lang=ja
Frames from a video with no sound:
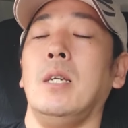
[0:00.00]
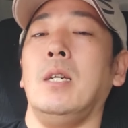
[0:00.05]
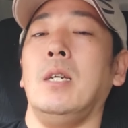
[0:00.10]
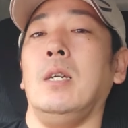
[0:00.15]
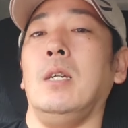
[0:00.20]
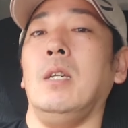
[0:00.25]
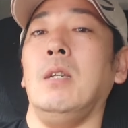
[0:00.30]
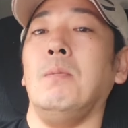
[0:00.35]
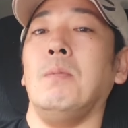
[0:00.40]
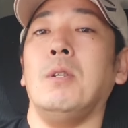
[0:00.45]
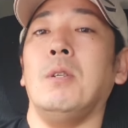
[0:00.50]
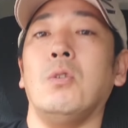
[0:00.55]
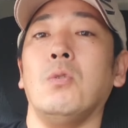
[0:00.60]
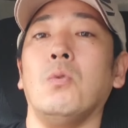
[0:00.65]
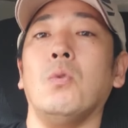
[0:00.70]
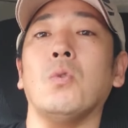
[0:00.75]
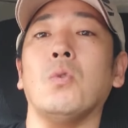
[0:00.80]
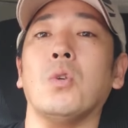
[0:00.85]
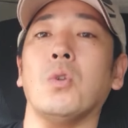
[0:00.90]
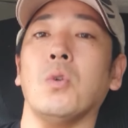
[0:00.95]
えー、今
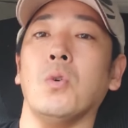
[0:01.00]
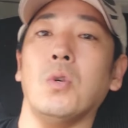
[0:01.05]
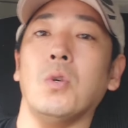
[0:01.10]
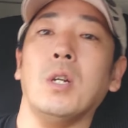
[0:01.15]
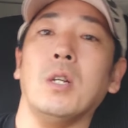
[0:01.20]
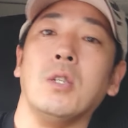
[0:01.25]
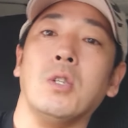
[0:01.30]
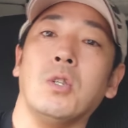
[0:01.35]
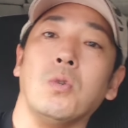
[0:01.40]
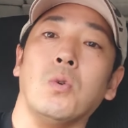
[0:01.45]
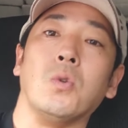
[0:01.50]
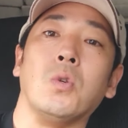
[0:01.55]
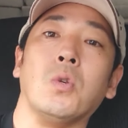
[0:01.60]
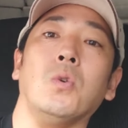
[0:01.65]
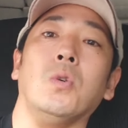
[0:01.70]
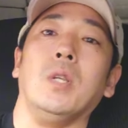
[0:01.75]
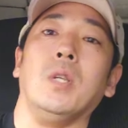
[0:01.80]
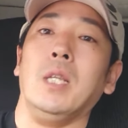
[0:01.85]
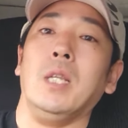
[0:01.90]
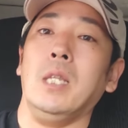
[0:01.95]
状況状
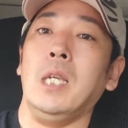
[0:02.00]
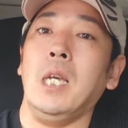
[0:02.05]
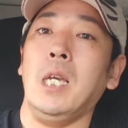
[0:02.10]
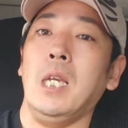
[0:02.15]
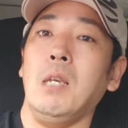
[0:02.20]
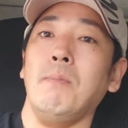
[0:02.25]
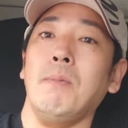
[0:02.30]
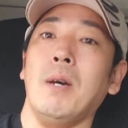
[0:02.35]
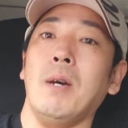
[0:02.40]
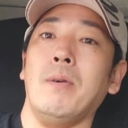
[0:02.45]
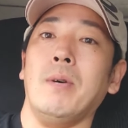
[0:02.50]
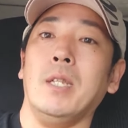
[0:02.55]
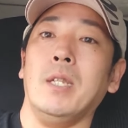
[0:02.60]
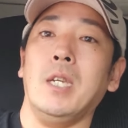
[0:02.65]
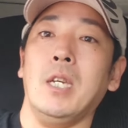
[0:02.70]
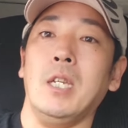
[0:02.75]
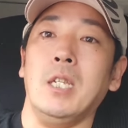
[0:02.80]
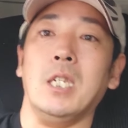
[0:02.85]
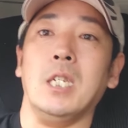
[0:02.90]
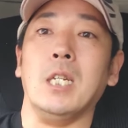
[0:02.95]
況なんで今は
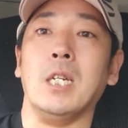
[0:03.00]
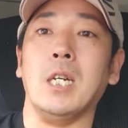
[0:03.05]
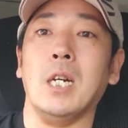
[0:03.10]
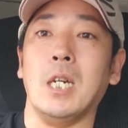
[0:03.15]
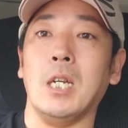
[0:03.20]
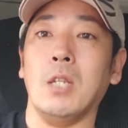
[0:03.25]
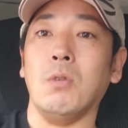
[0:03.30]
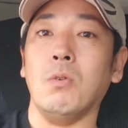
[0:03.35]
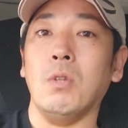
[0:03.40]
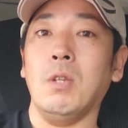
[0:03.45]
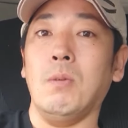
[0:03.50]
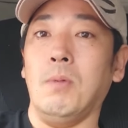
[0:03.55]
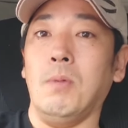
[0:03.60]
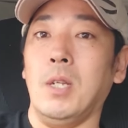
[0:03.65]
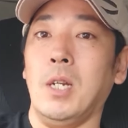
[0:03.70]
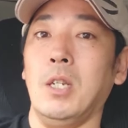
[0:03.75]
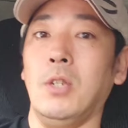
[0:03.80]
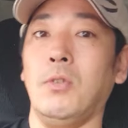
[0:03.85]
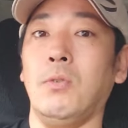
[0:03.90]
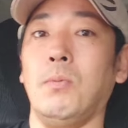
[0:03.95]
ねエンジンかけとっても
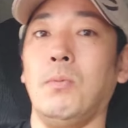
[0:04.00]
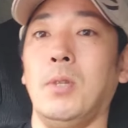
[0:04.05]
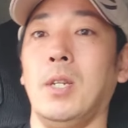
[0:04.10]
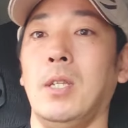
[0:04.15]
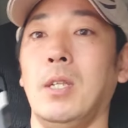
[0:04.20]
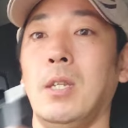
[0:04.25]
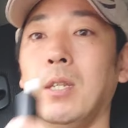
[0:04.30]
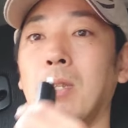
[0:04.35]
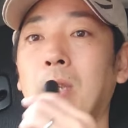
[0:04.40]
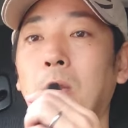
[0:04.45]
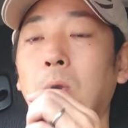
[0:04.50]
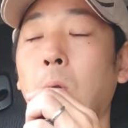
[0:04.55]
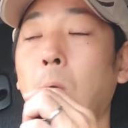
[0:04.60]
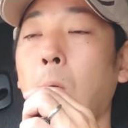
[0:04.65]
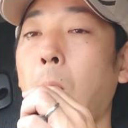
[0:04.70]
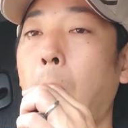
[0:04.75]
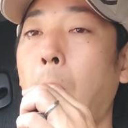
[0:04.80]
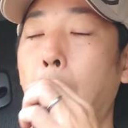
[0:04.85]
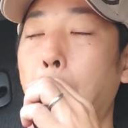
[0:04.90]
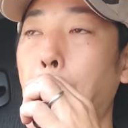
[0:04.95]
大丈夫なんですけど